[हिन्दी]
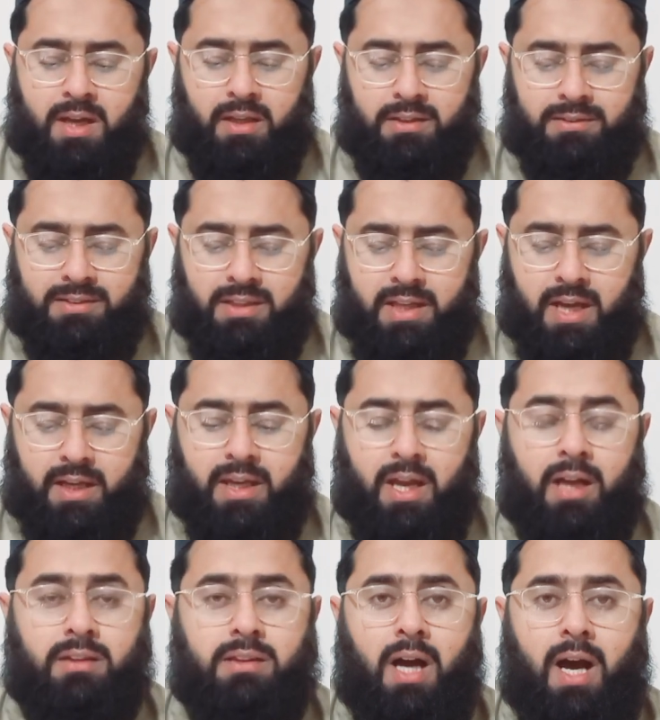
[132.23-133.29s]
इसलिए कि
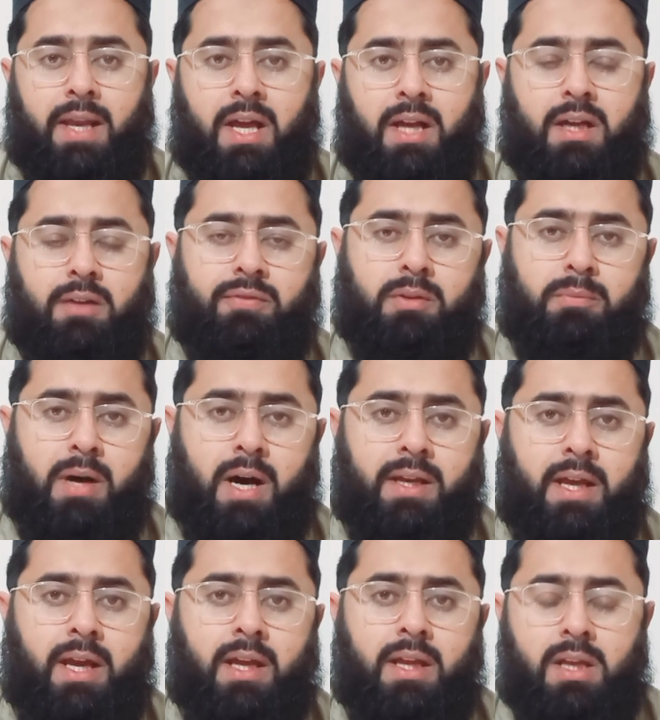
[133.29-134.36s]
हक तला का फरमान
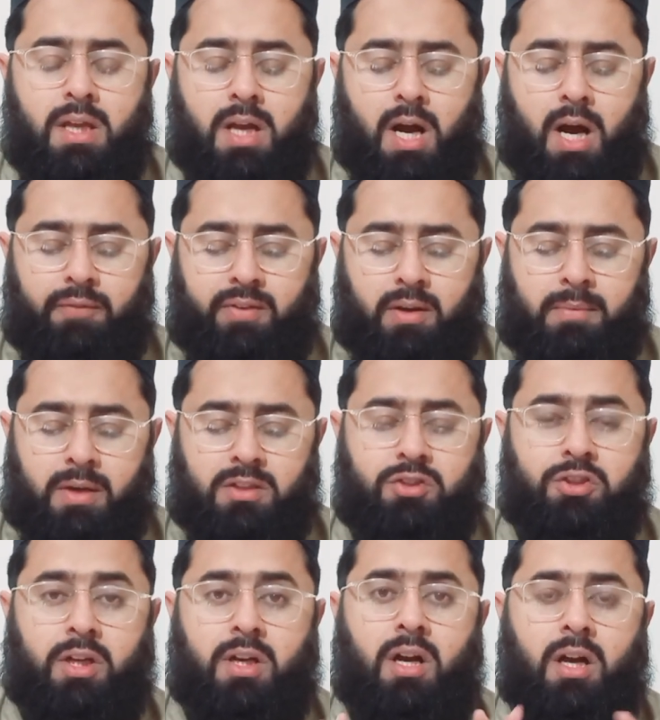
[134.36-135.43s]
है अफ़मन
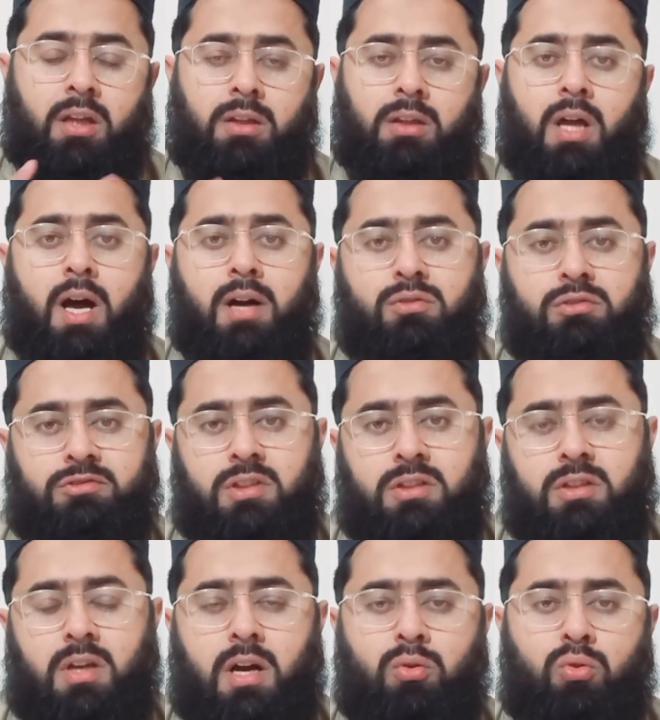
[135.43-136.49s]
शराह
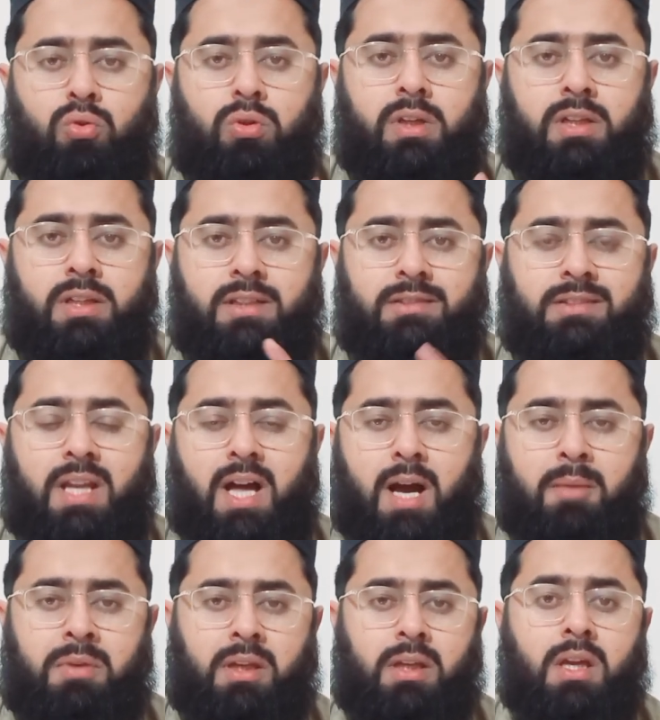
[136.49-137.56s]
सदरहल
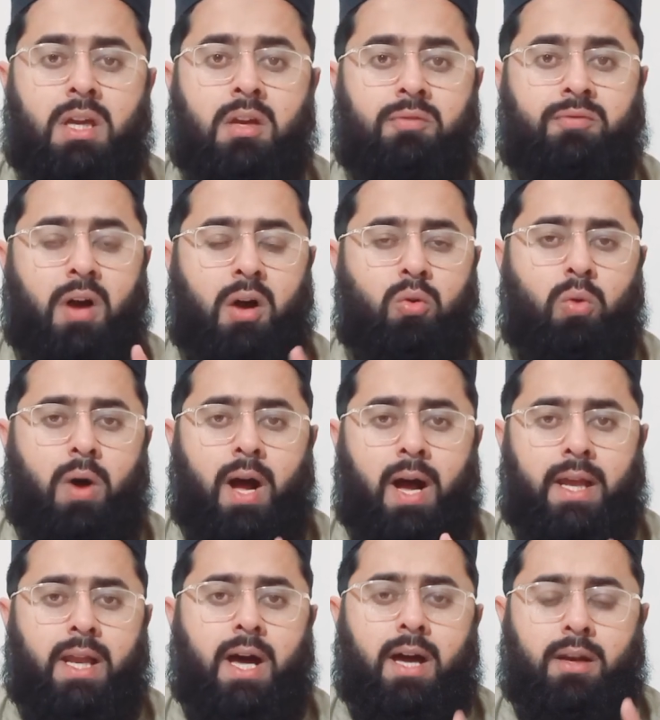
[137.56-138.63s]
इस्लामी फ़हु
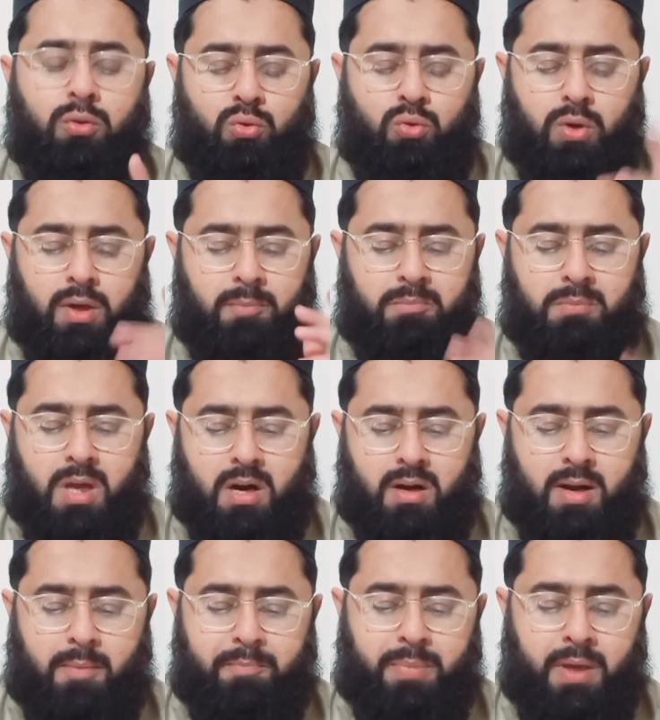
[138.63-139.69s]
अला नूर
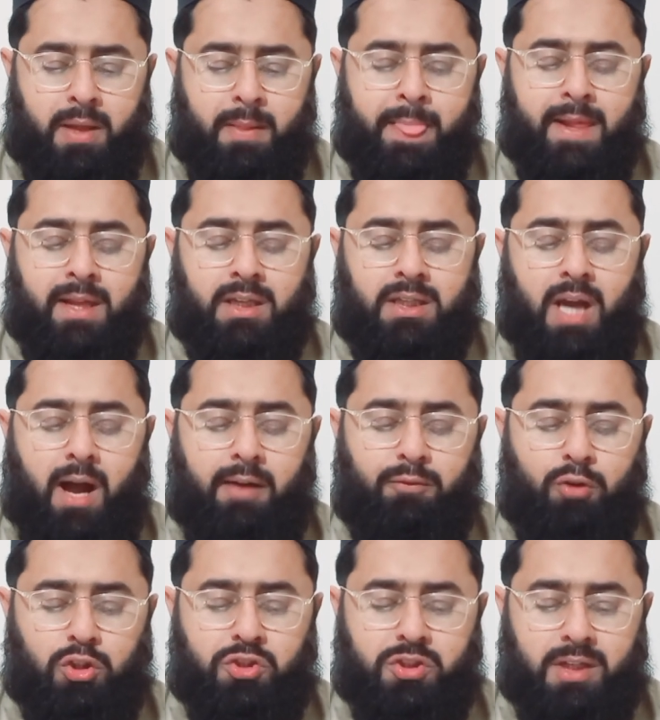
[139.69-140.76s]
रबी क्या
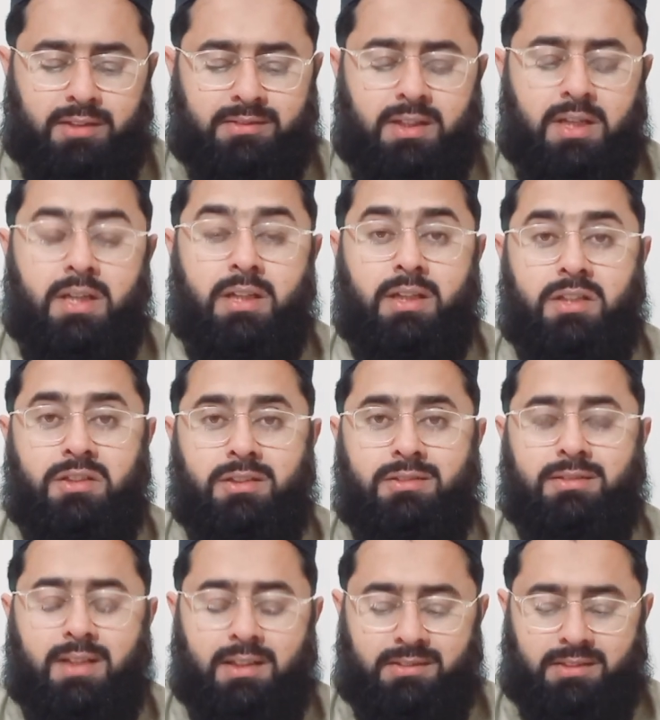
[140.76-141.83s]
वो शख्स कि
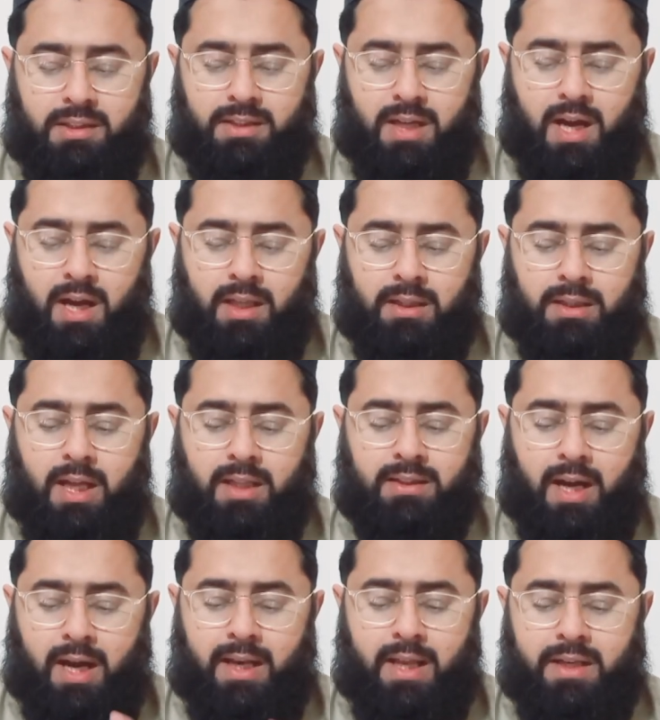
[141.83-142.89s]
जिसका सीना अल्लाह
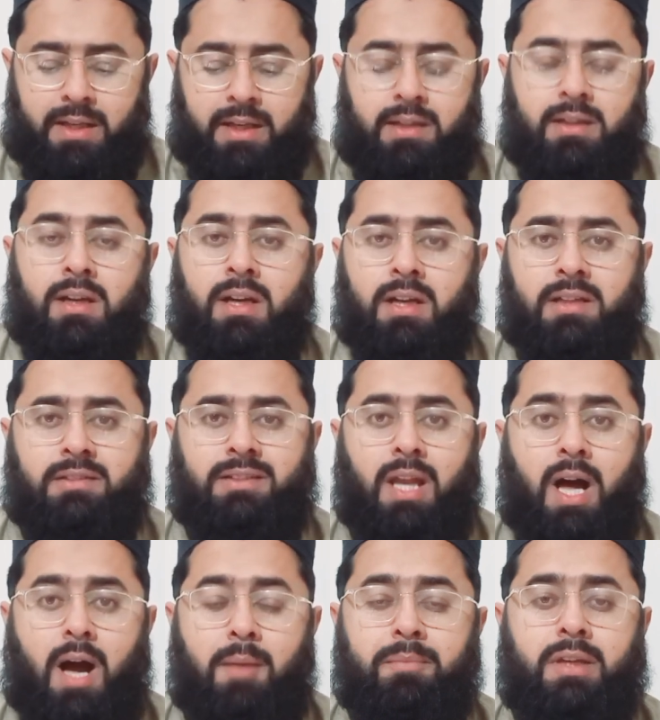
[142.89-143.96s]
ताला ने
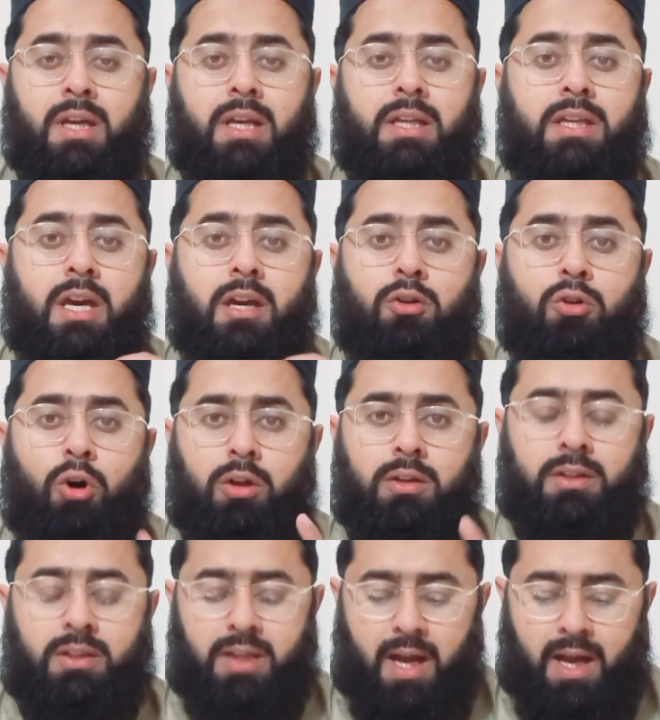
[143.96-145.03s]
इस्लाम के लिए खोल
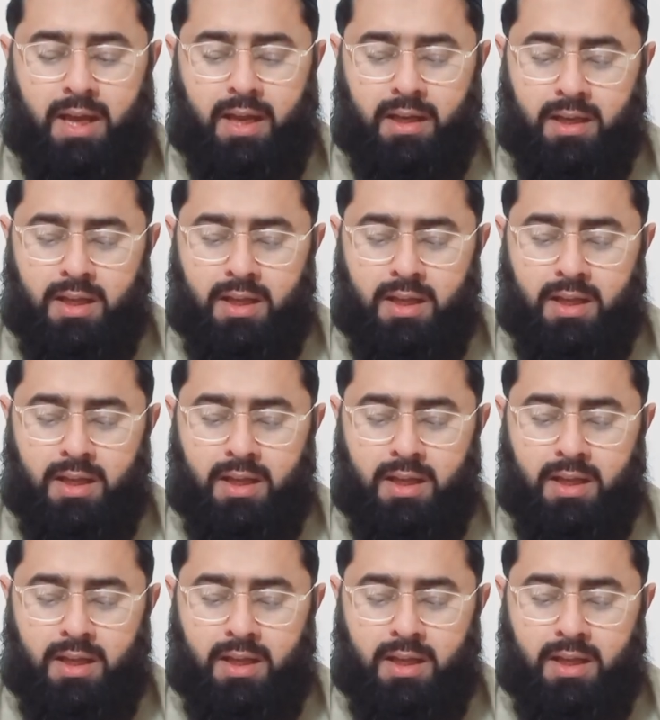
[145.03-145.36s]
दिया है